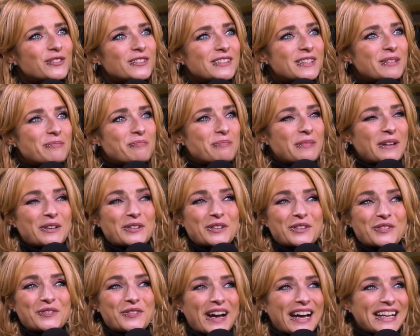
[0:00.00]
Und das gibt mir
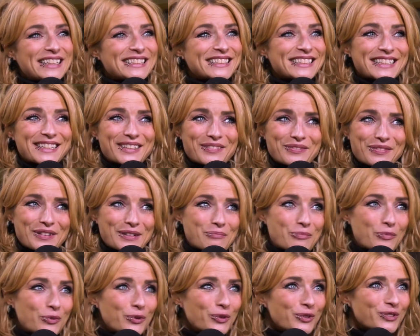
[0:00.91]
natürlich wahnsinnig
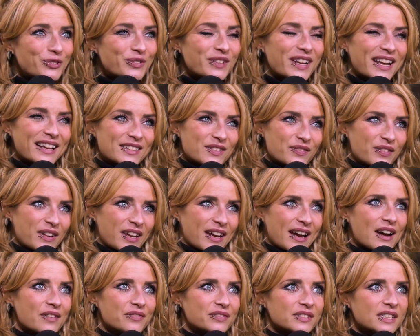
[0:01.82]
viel Mut und ganz viel
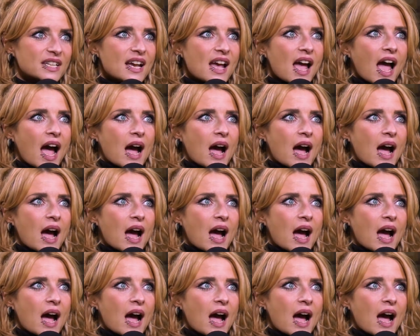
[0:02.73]
Kraft.